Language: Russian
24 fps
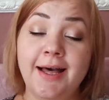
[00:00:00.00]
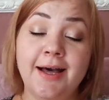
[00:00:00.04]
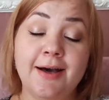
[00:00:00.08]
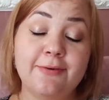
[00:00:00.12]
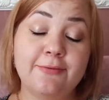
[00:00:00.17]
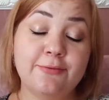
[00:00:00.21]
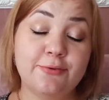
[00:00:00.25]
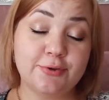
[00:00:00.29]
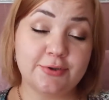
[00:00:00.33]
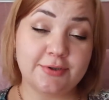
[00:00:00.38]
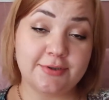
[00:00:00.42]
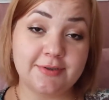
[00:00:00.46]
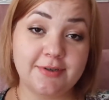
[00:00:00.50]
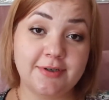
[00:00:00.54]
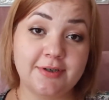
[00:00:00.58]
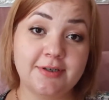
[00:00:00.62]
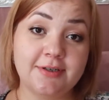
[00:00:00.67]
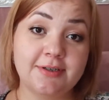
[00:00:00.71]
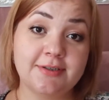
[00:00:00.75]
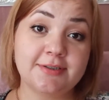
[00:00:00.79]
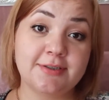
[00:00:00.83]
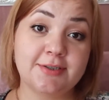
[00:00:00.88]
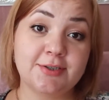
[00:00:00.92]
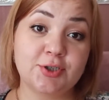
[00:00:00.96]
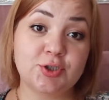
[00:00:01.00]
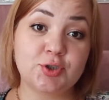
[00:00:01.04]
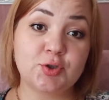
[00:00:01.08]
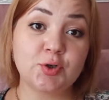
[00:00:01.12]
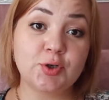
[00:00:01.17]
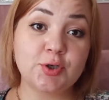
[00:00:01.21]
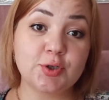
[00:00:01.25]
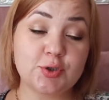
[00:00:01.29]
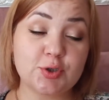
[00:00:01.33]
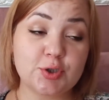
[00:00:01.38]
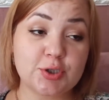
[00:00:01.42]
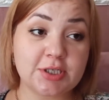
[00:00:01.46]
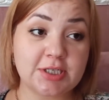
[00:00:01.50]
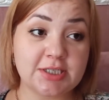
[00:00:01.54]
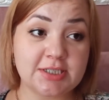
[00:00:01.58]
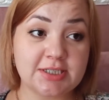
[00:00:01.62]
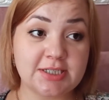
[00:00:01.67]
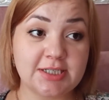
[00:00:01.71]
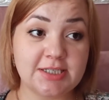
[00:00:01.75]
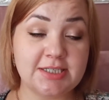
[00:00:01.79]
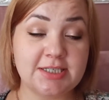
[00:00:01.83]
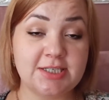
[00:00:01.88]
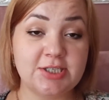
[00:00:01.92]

Вот, uh, то что хочу сказать.